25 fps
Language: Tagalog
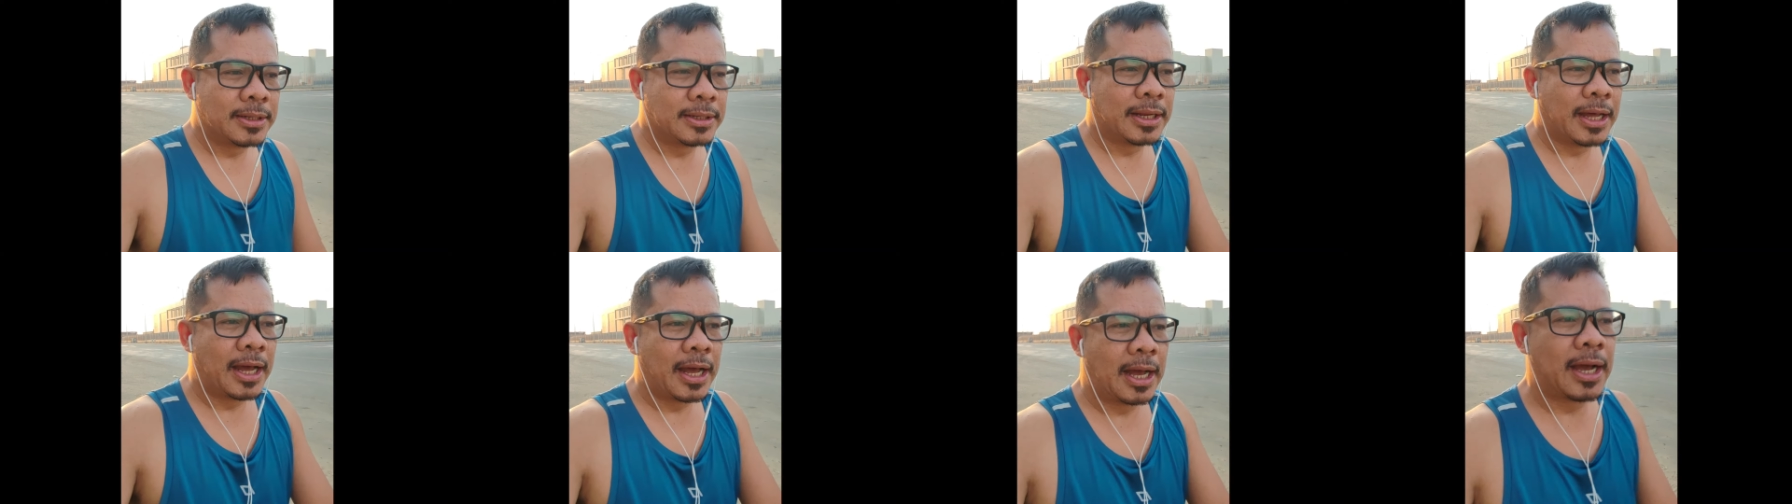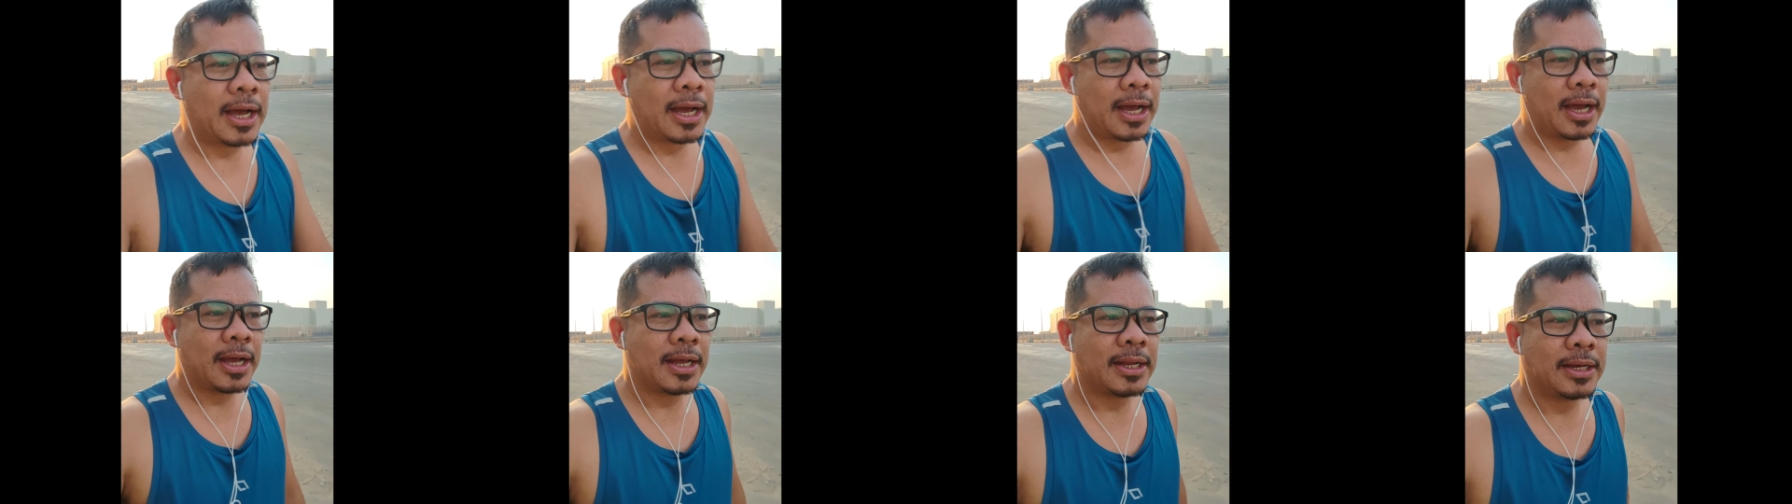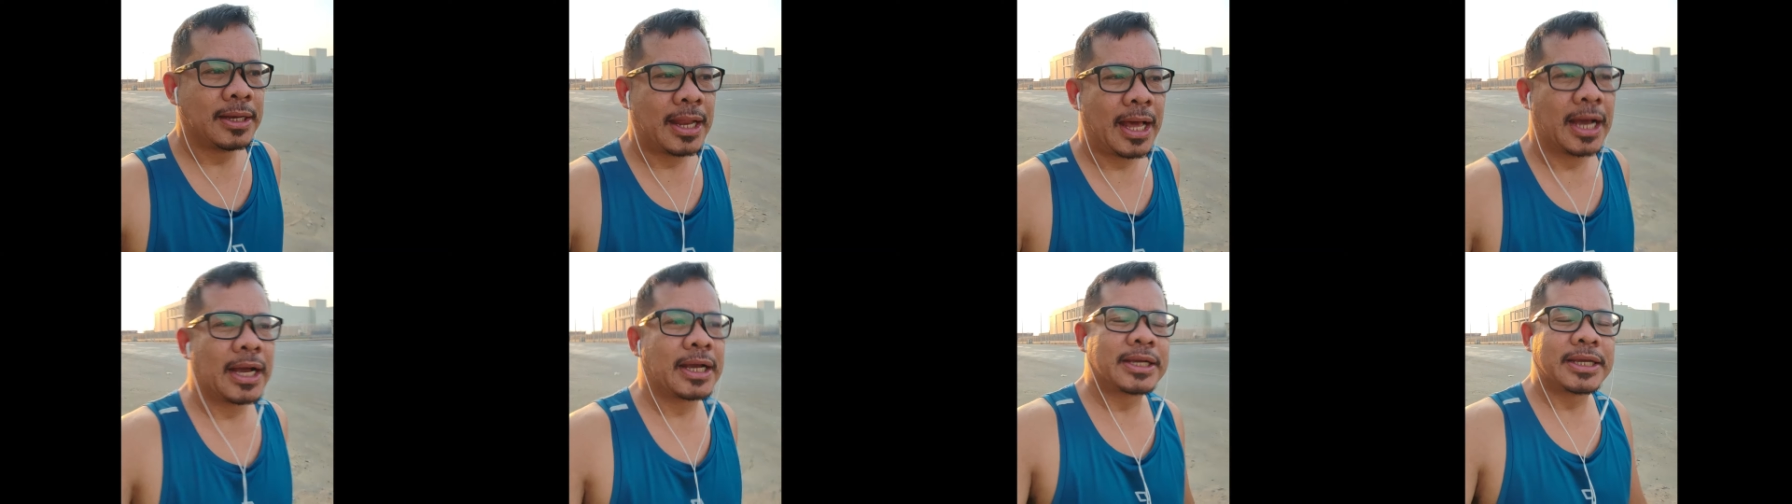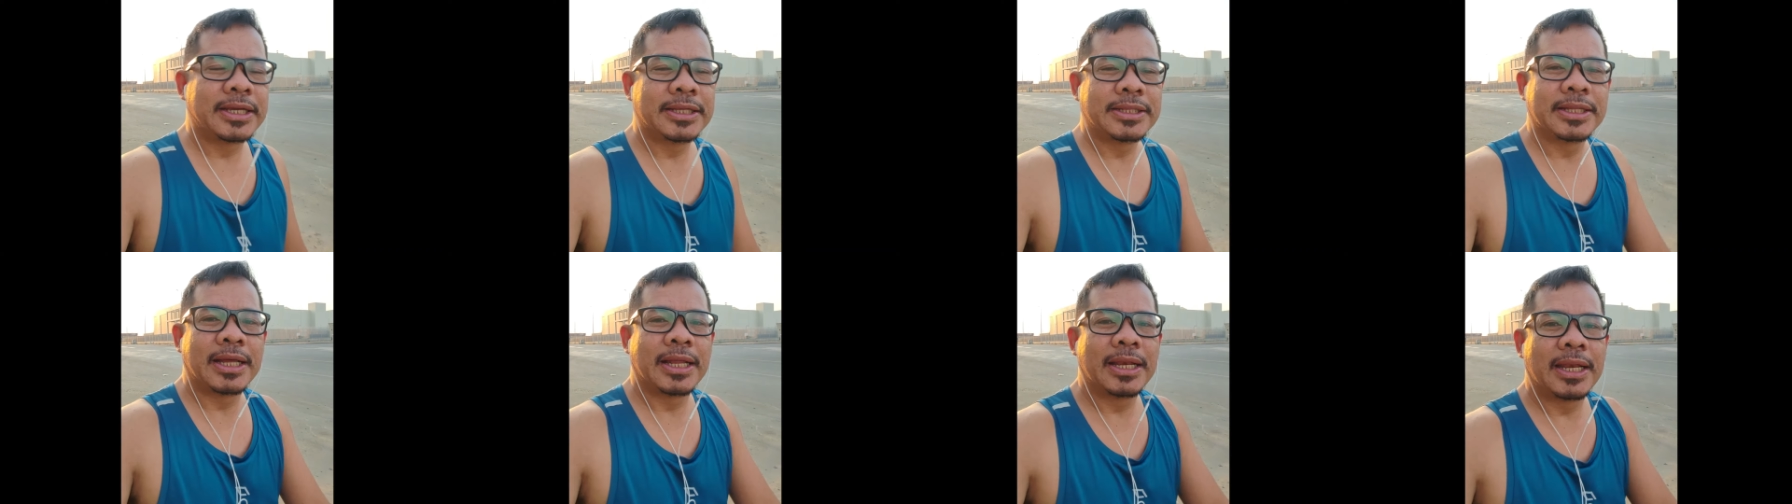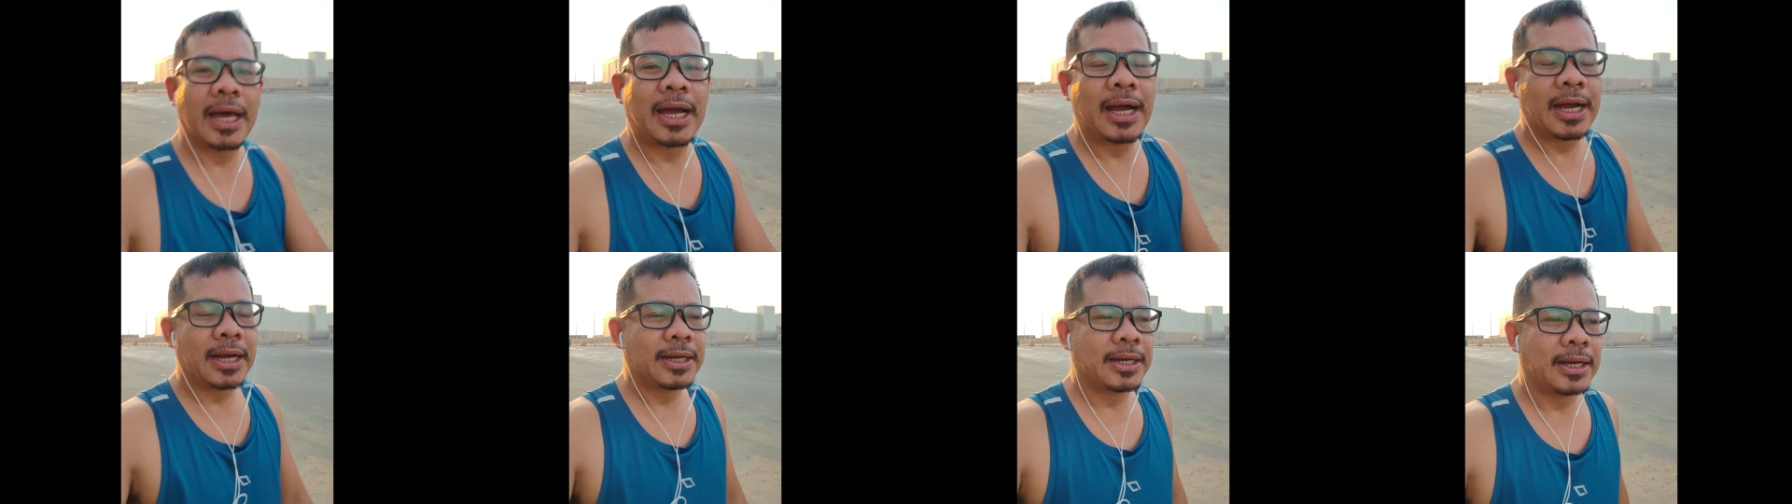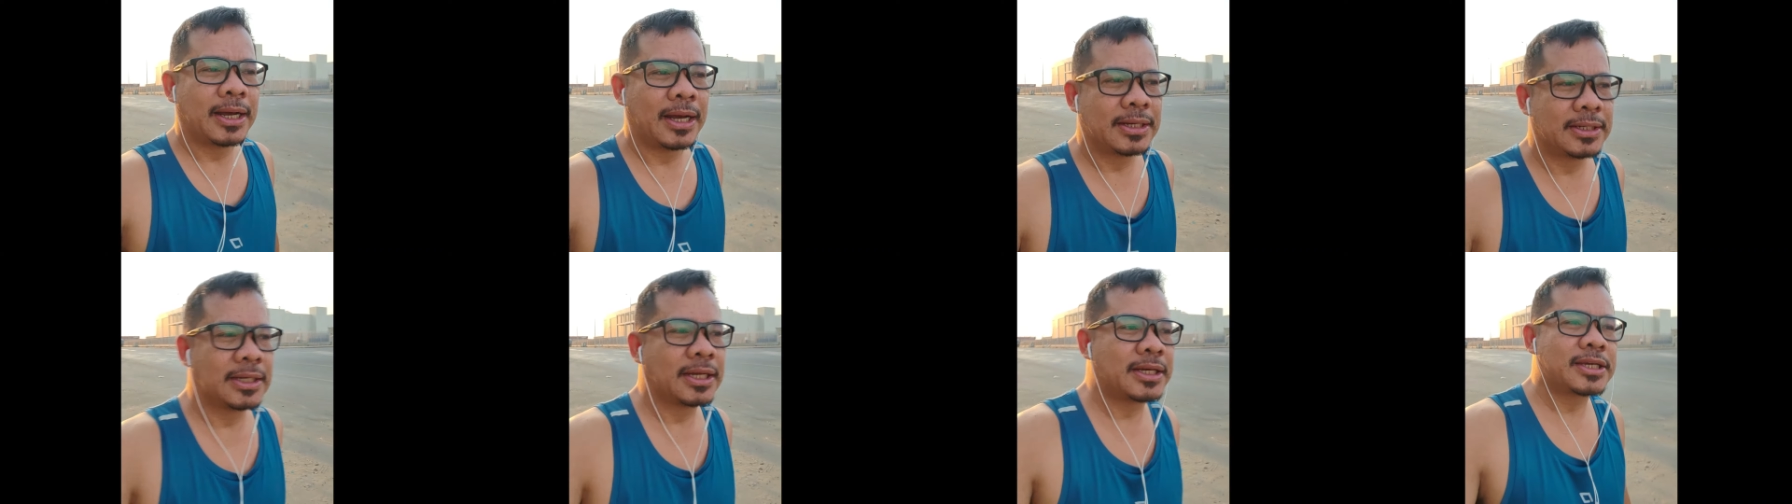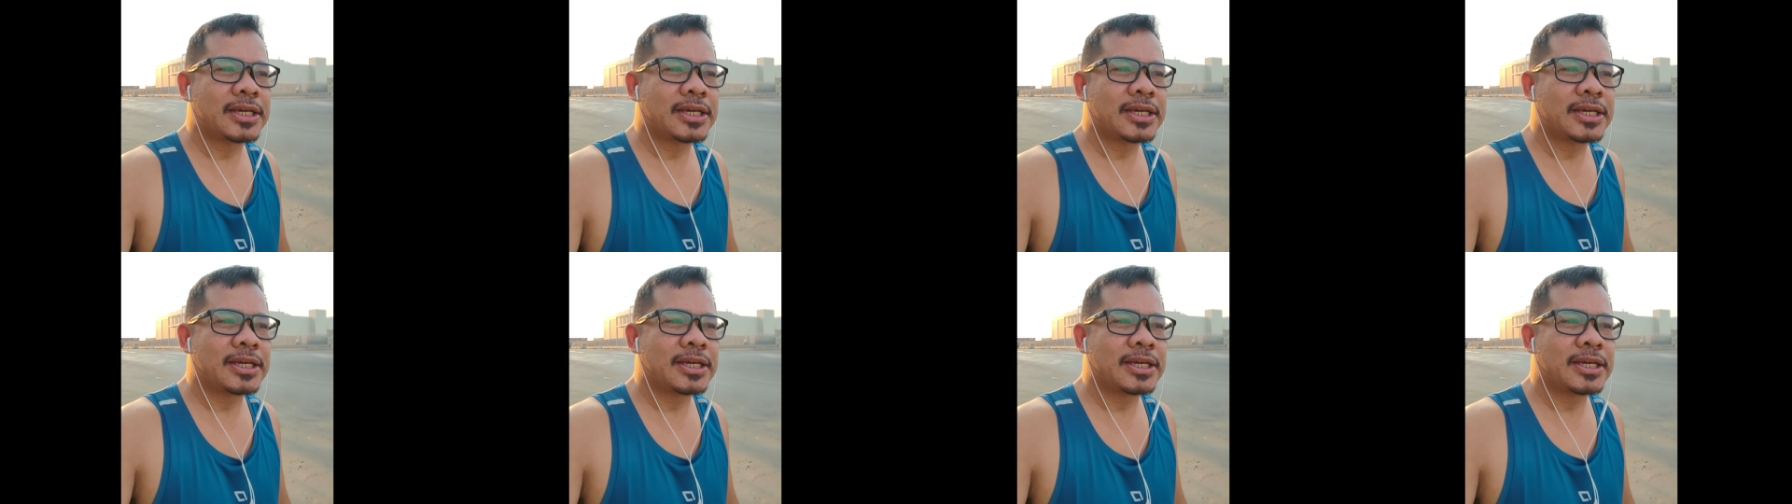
na lagi na lang ang